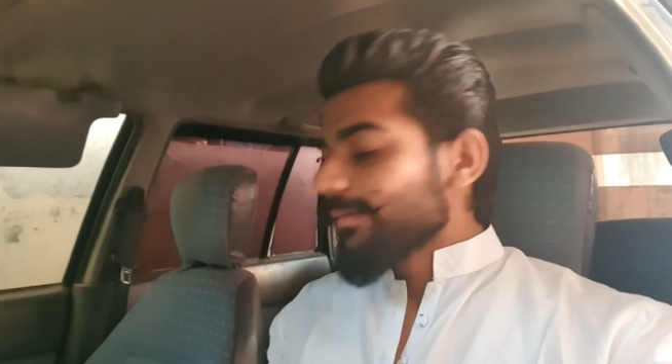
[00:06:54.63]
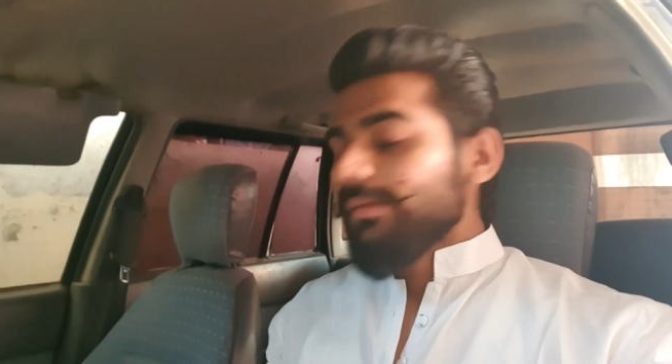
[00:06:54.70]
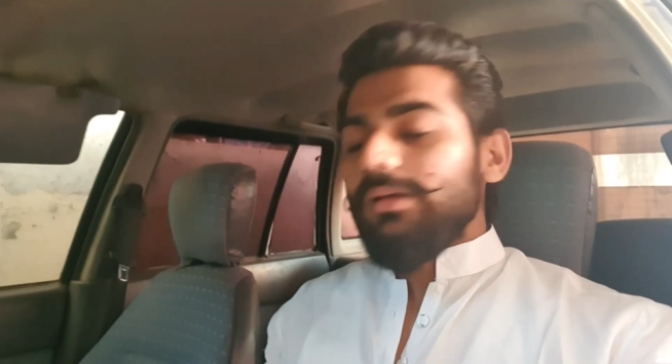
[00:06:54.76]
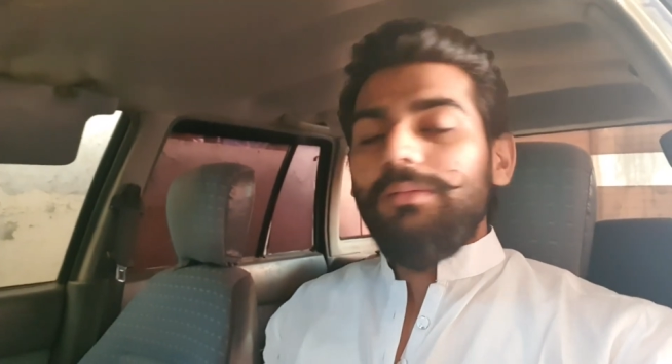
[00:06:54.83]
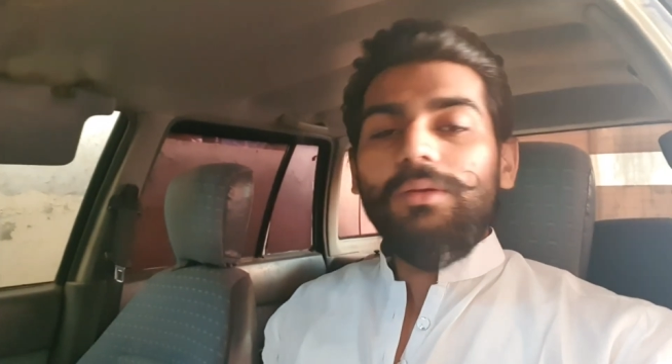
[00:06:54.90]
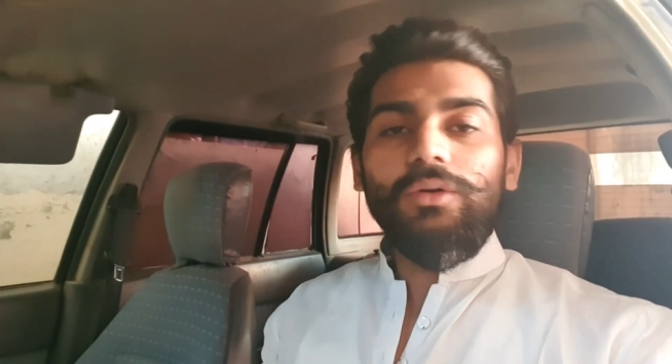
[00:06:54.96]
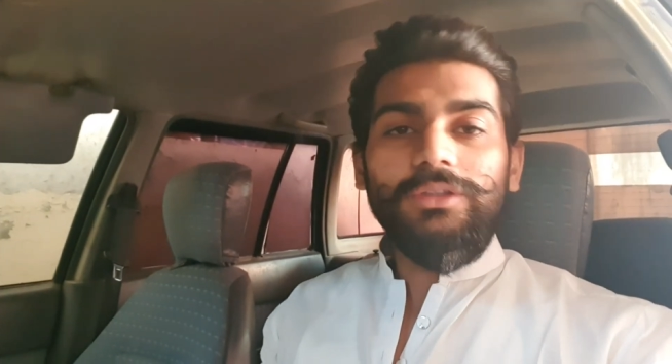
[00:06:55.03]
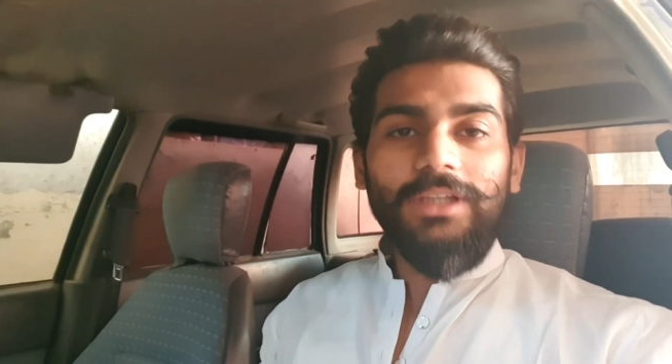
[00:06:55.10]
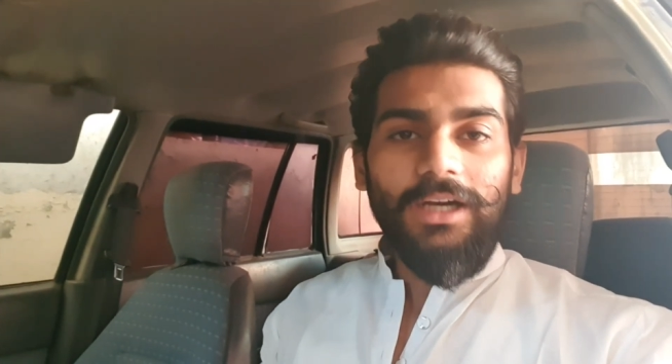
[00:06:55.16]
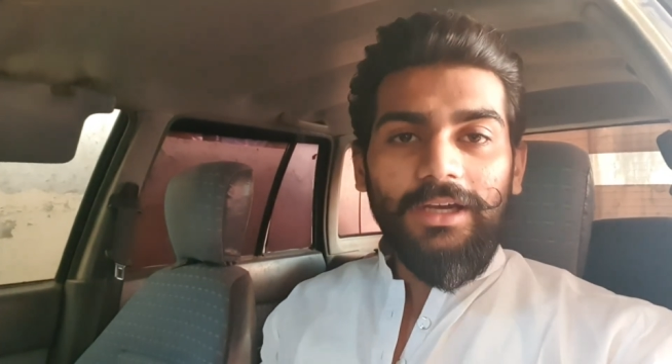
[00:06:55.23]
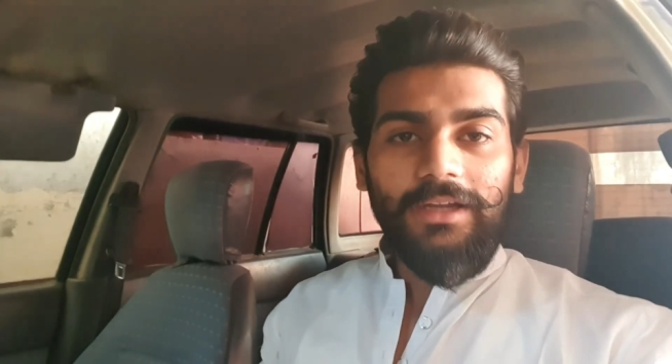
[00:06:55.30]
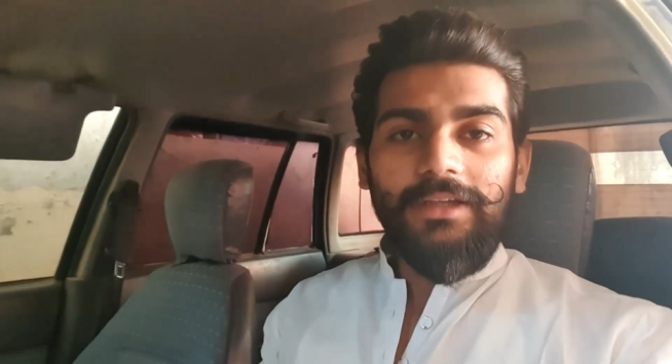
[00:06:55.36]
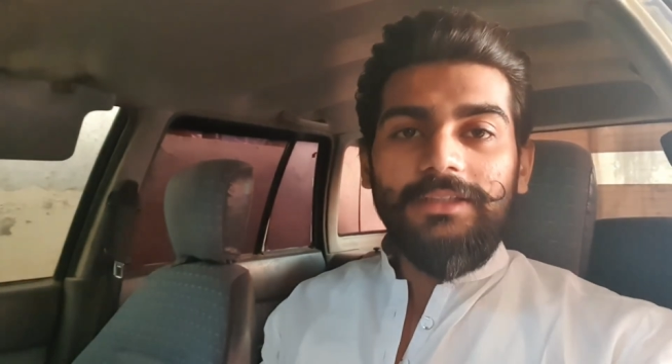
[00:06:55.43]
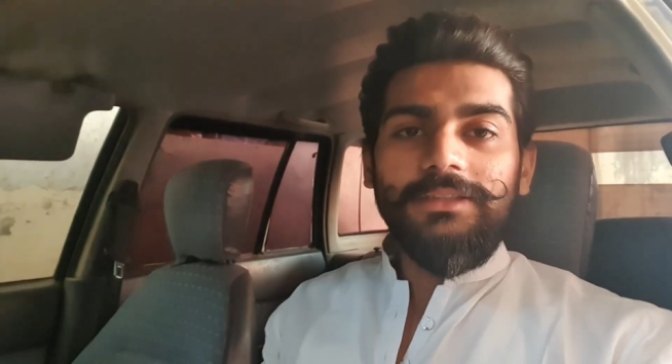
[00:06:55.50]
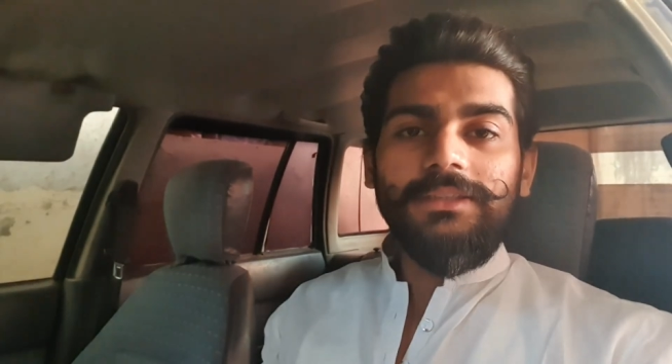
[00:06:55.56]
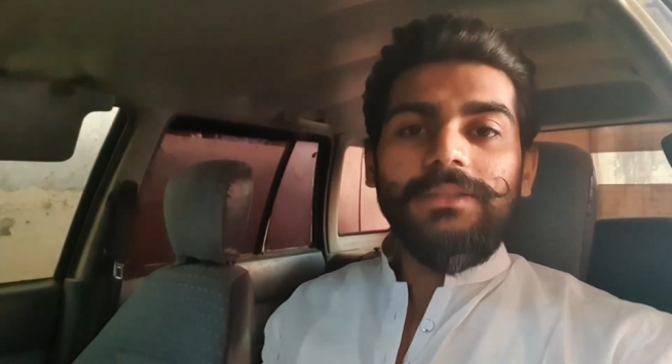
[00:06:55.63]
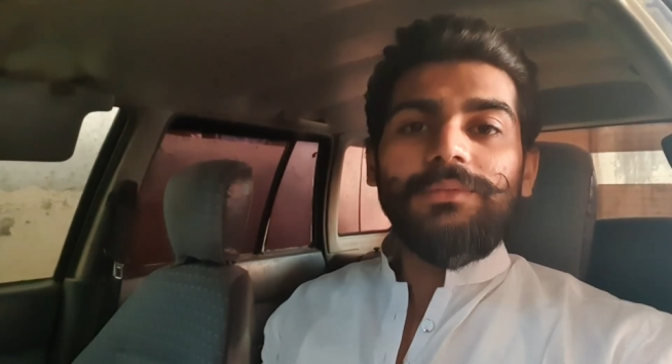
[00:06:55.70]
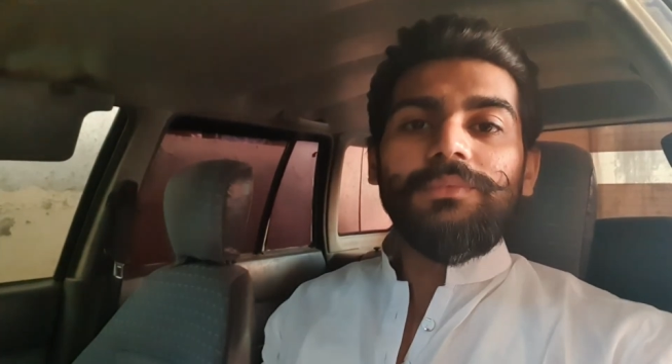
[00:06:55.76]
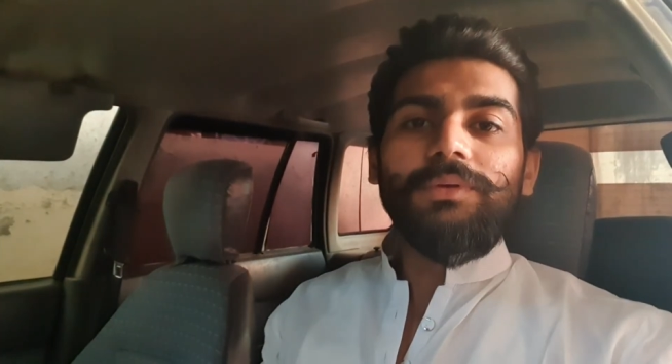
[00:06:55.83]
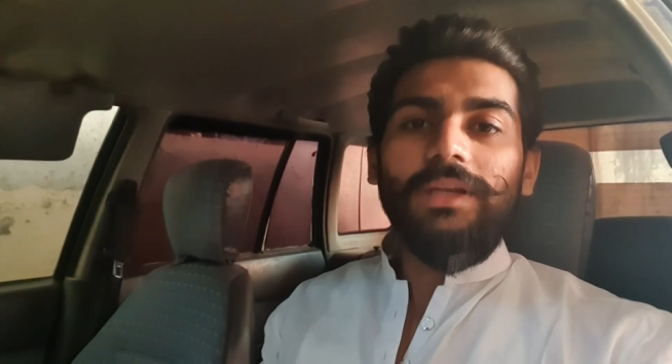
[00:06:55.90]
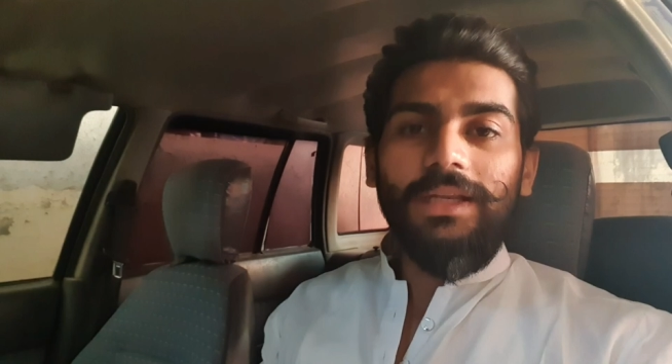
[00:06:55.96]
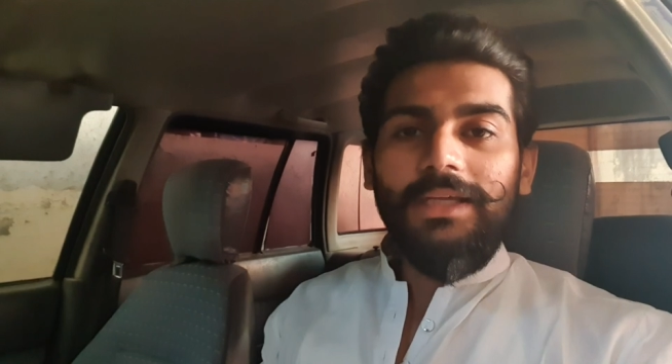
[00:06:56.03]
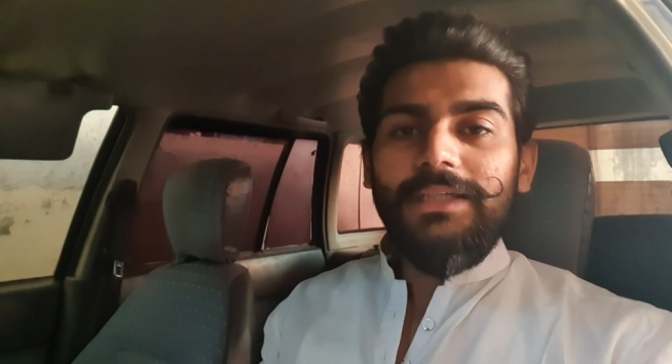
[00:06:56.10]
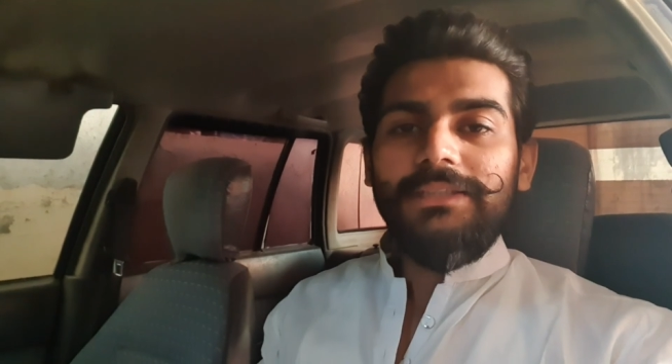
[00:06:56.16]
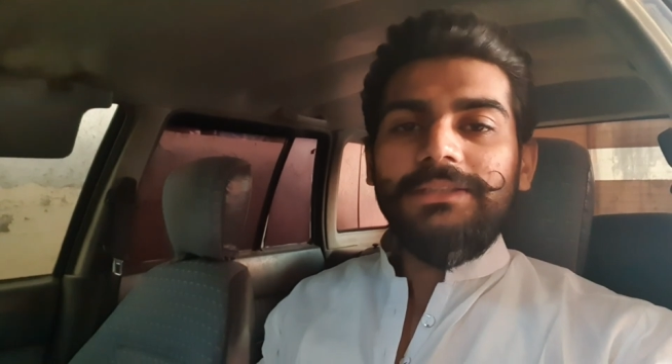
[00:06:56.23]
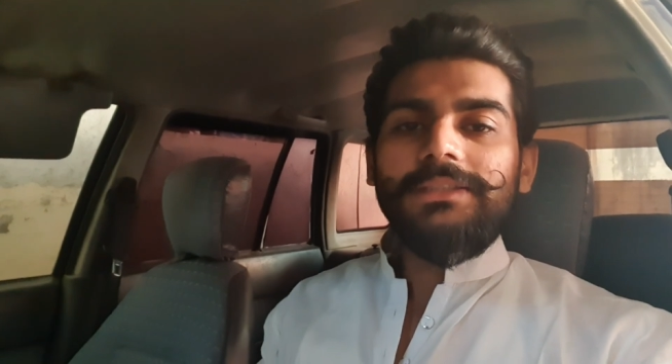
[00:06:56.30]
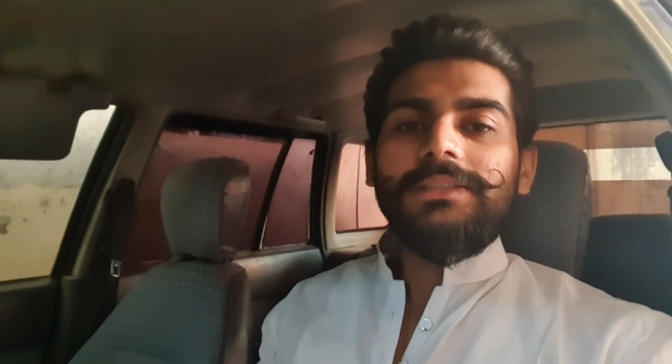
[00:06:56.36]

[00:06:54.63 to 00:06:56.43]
अभी हम लोग जा रहे हैं जी विलेज